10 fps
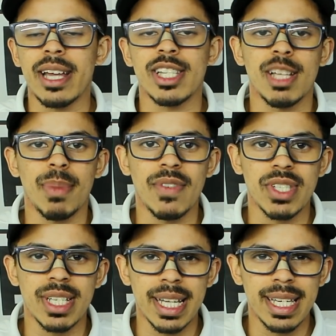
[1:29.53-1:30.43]
quero dizer para
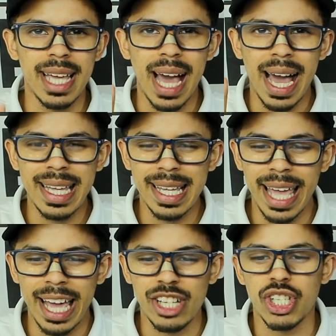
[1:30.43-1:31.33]
vocês aqui a
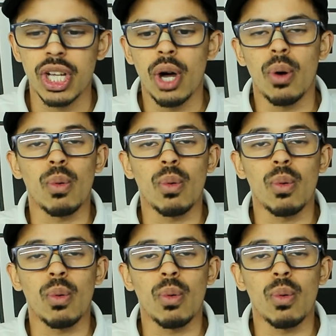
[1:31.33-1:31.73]
enquete.